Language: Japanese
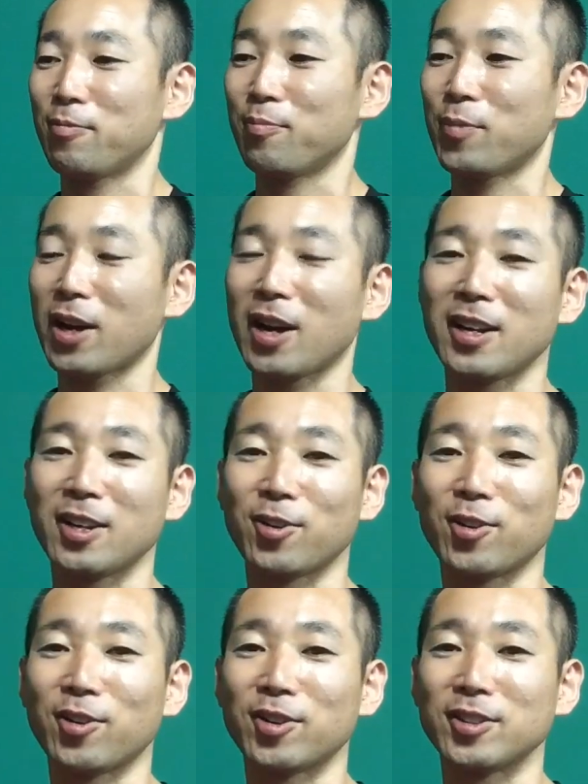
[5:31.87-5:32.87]
まあ、彼
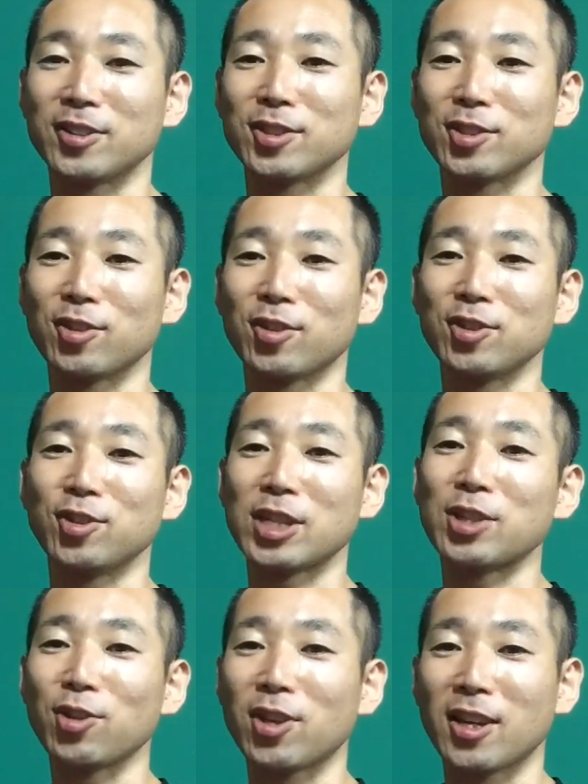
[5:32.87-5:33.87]
をずっと入社
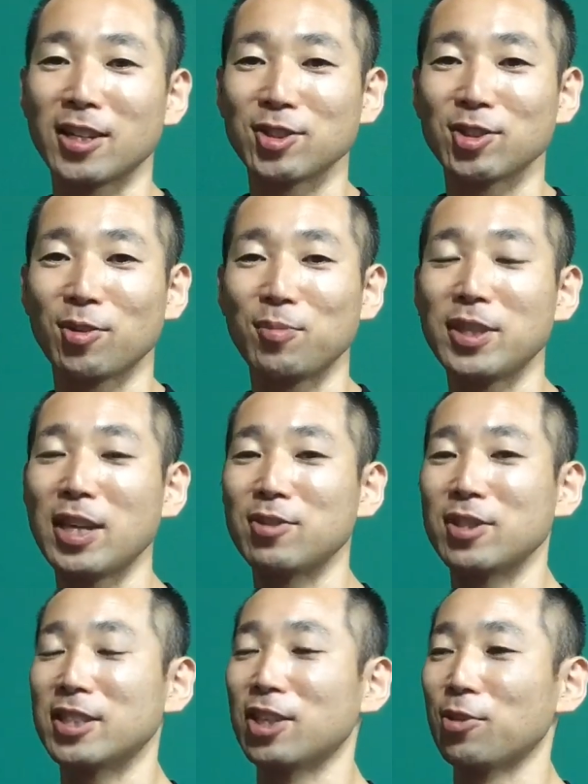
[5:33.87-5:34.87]
の時からずっと見てるん
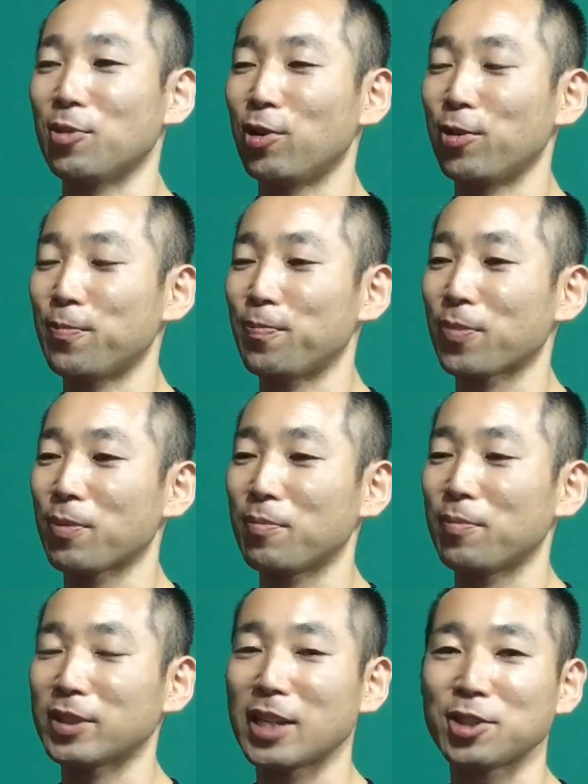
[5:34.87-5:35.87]
ですけども、
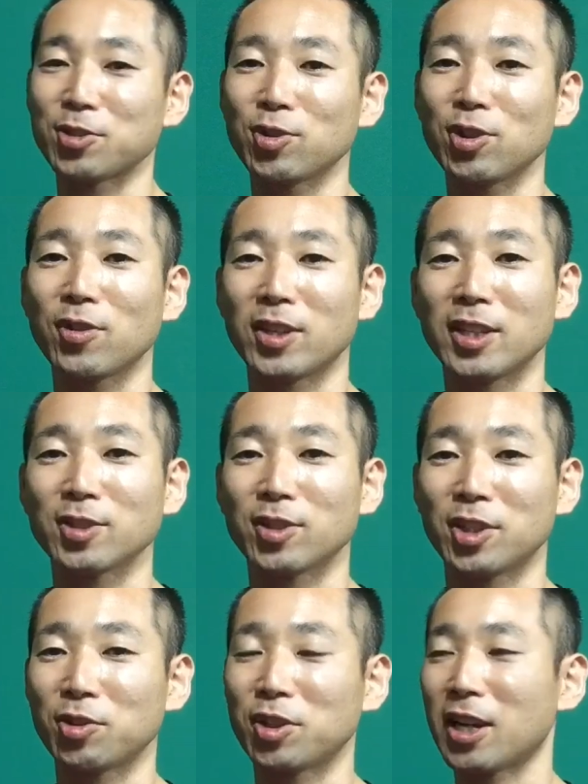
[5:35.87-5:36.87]
まあ、最初の時はねその
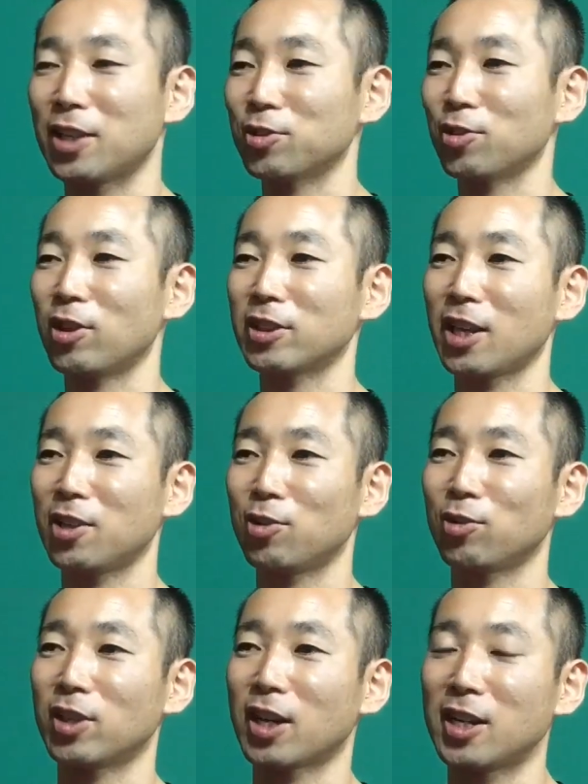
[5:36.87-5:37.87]
人に感動を与える
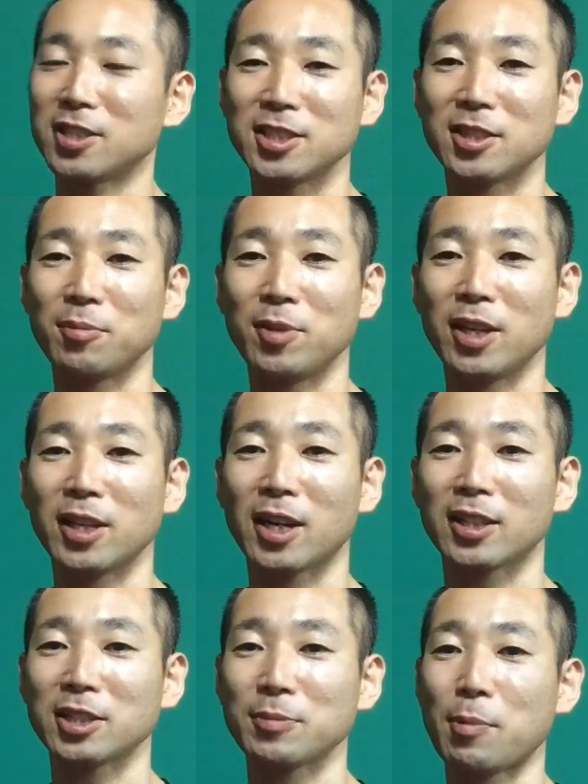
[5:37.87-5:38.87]
ような感じには見えな
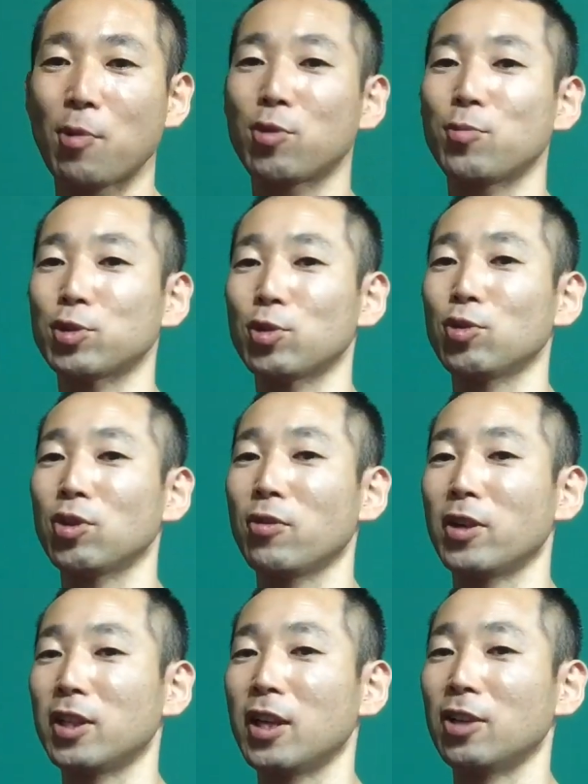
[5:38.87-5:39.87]
かったし、まあ、僕もその時
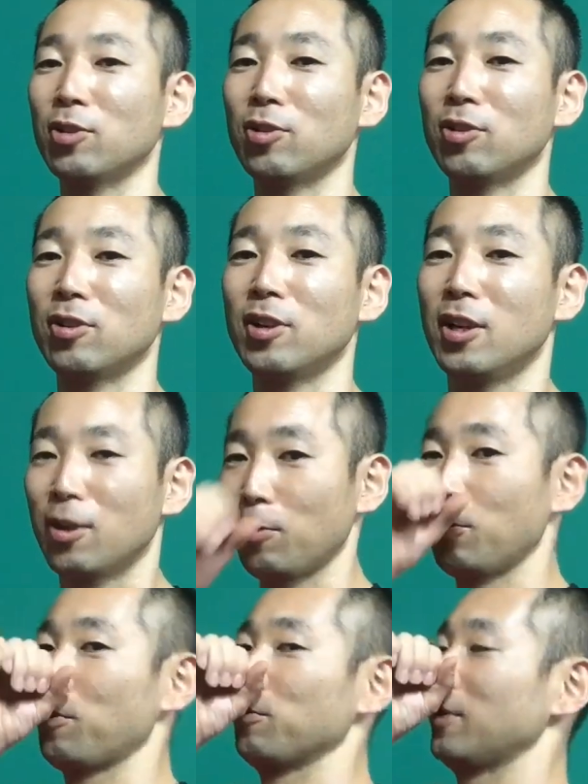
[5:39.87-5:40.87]
はねあの
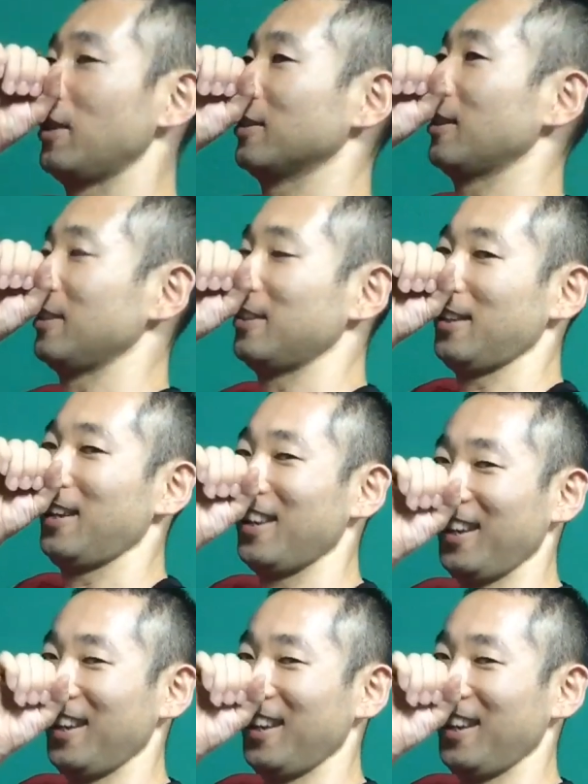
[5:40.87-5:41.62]
こうこんなんやったんでね